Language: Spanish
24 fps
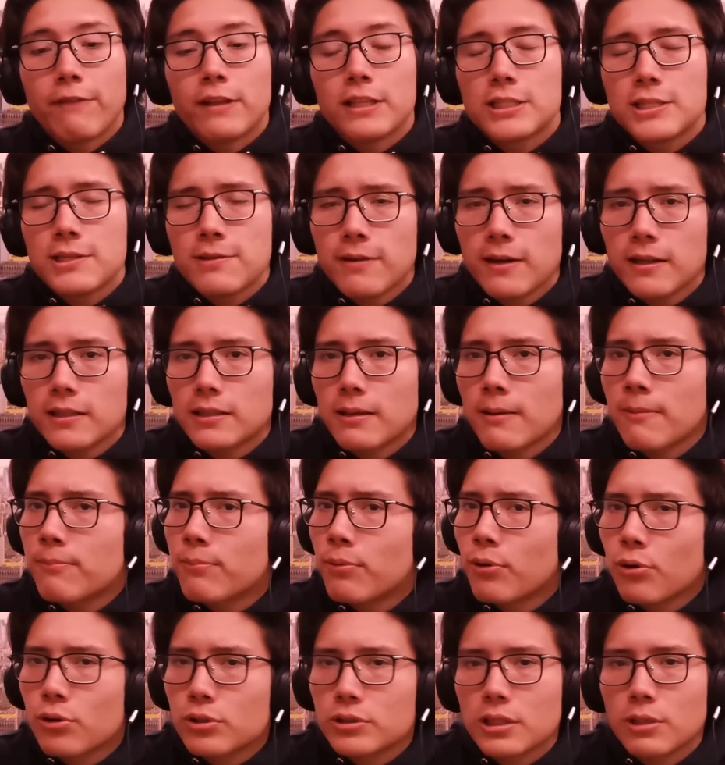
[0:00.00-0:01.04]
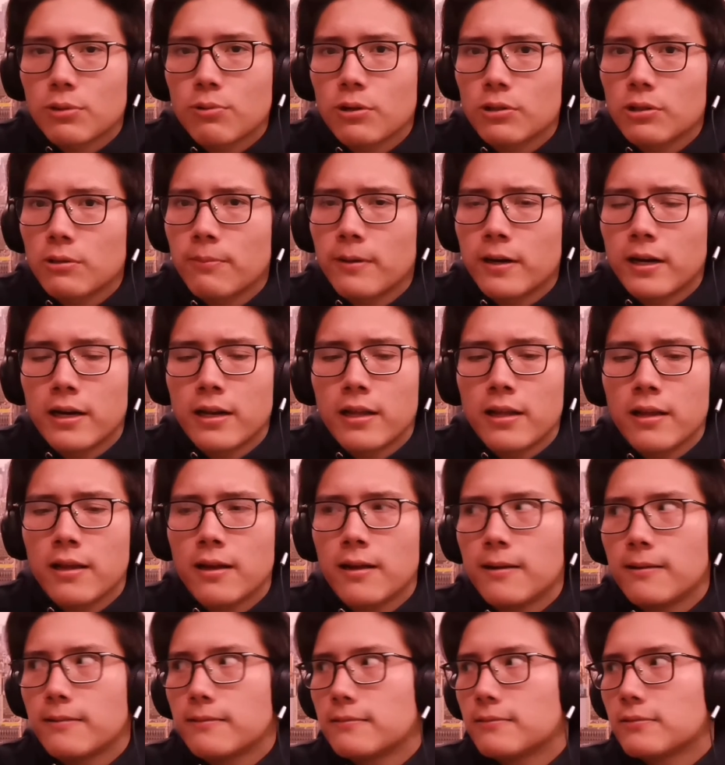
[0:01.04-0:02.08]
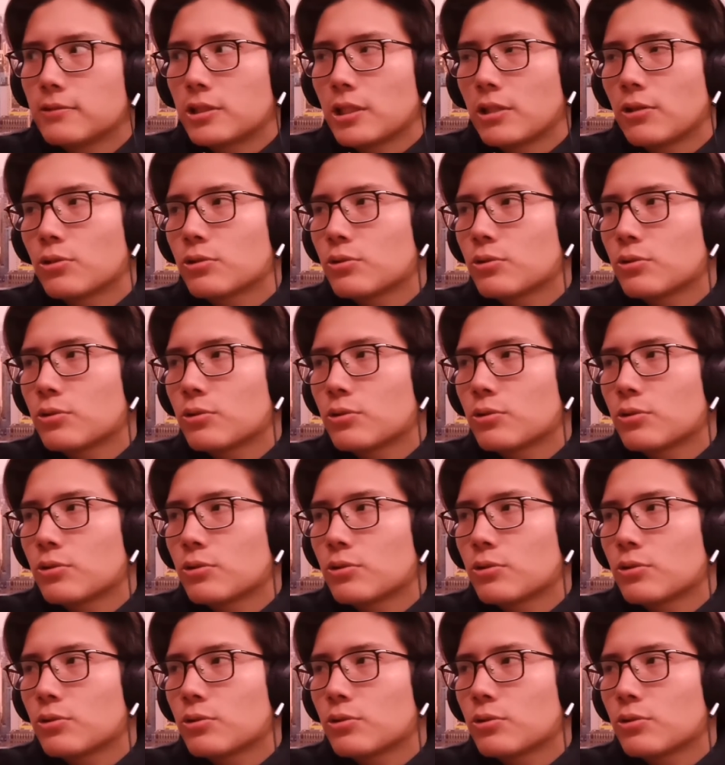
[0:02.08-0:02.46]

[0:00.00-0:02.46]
La defensiva tampoco está jugando para nada,